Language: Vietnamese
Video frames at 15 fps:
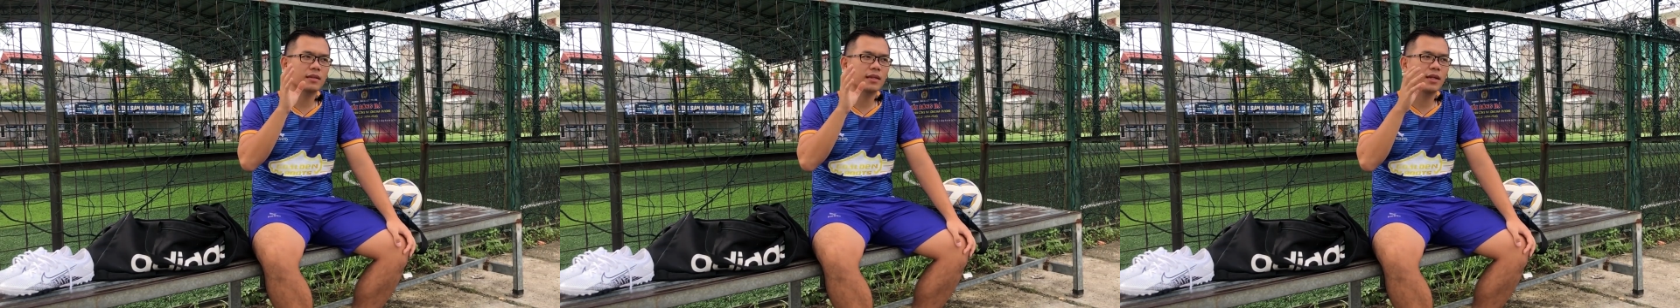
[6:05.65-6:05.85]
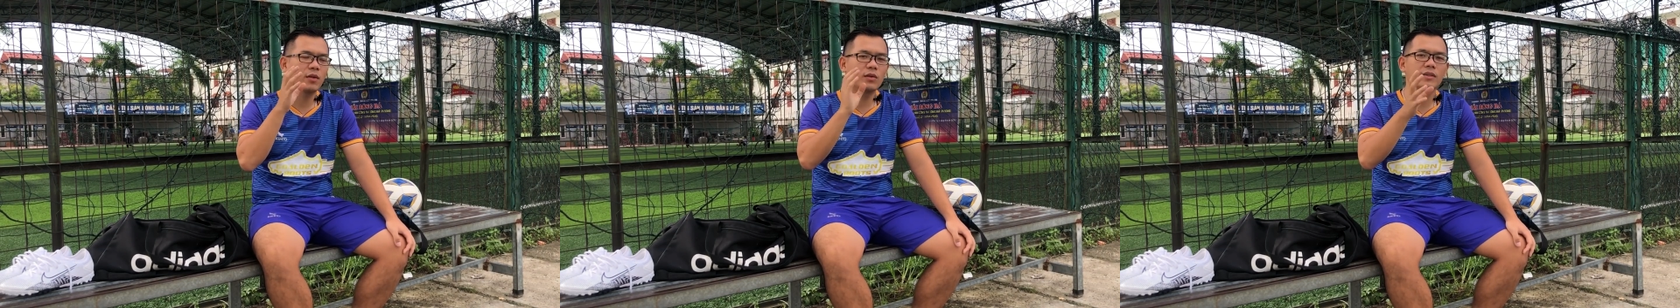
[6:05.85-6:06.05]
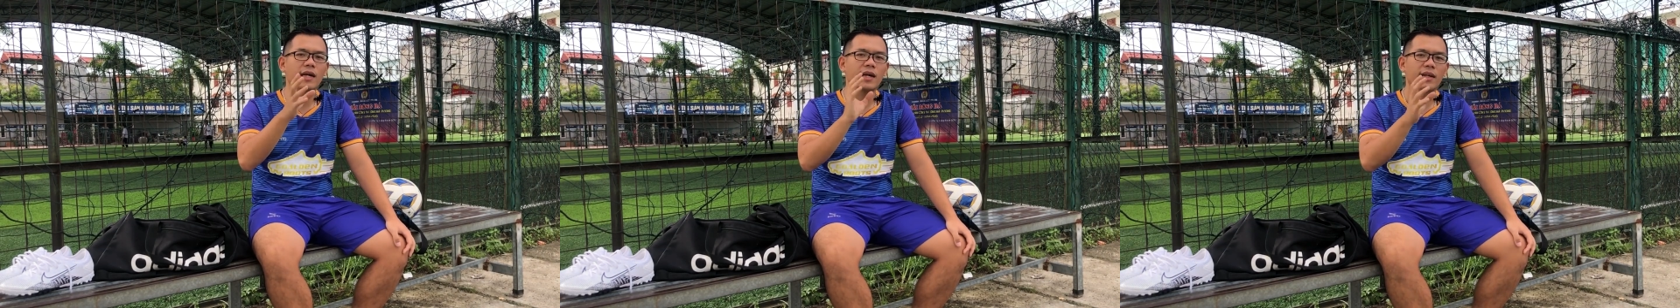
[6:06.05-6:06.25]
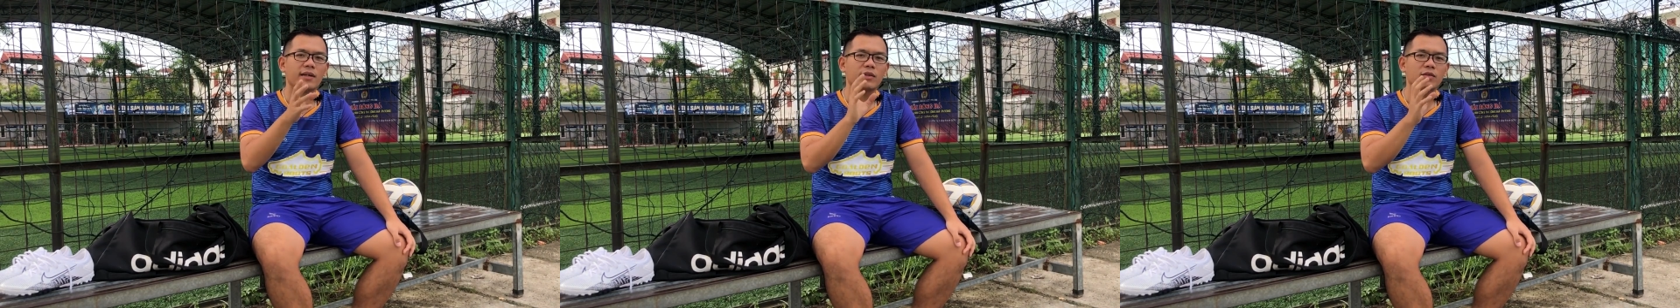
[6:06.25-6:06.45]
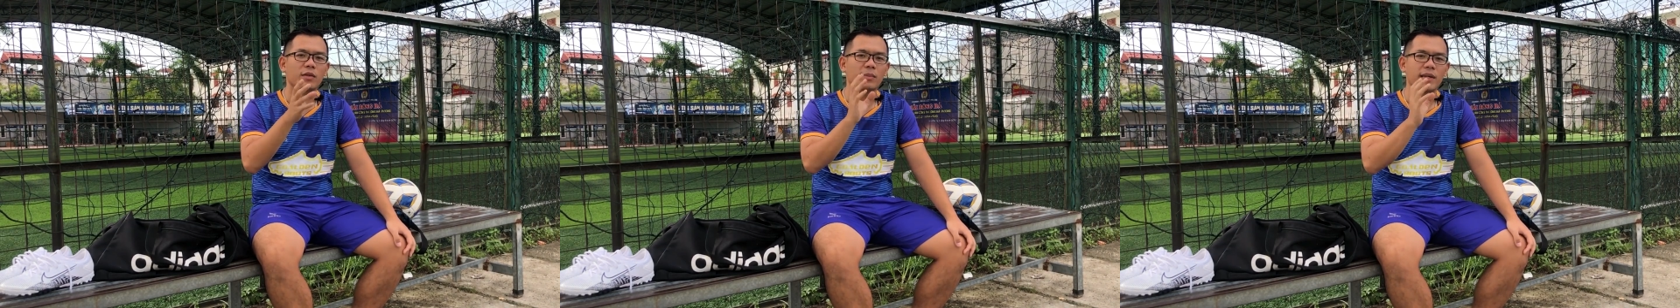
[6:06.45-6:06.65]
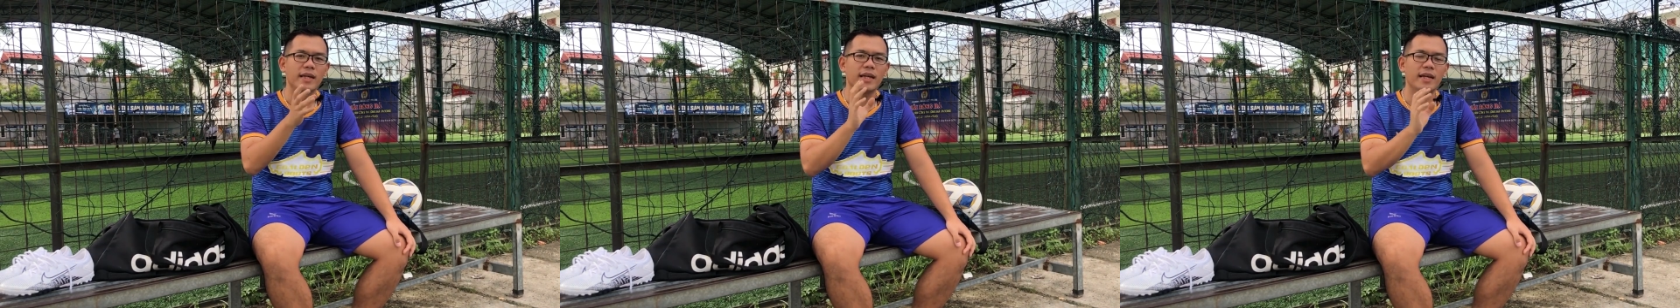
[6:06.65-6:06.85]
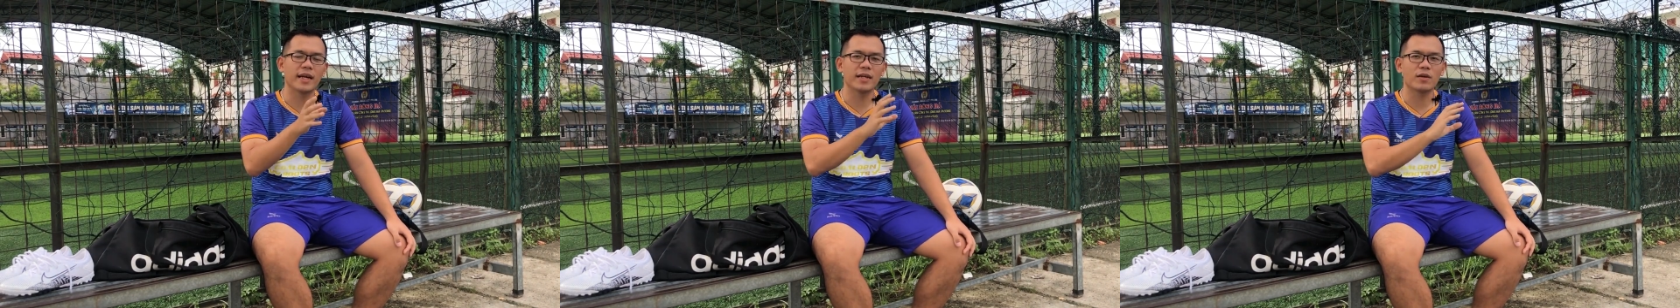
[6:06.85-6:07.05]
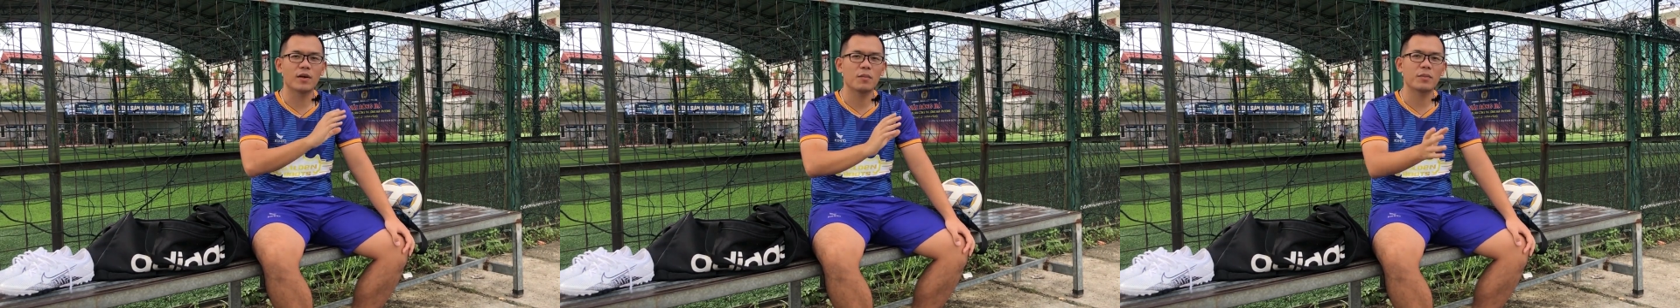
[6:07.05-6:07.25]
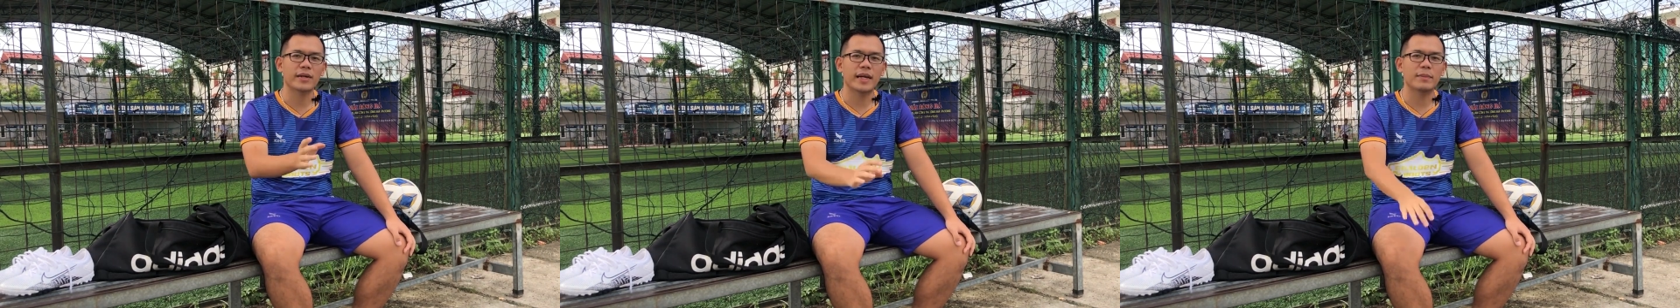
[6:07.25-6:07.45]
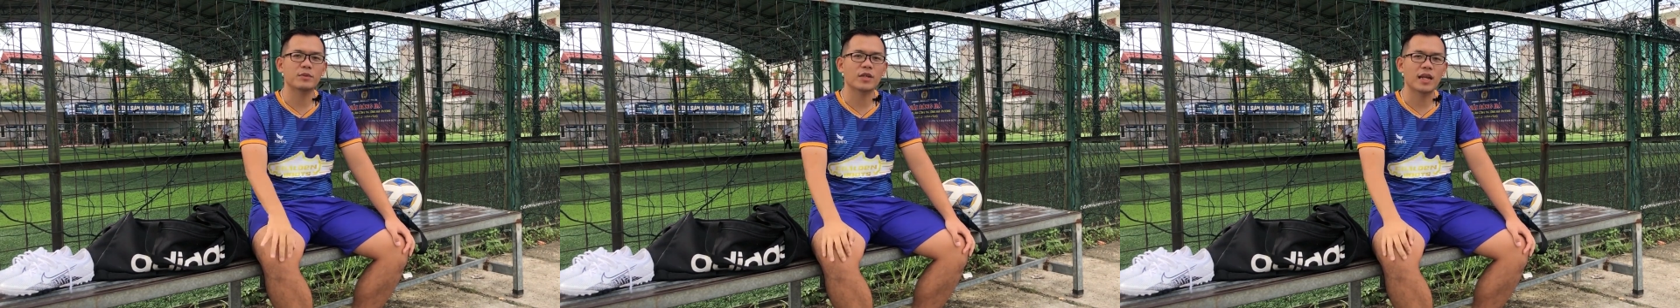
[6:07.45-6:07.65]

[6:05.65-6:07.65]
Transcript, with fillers: cái đôi giày nó chuẩn bị lên hình, nó không được đẹp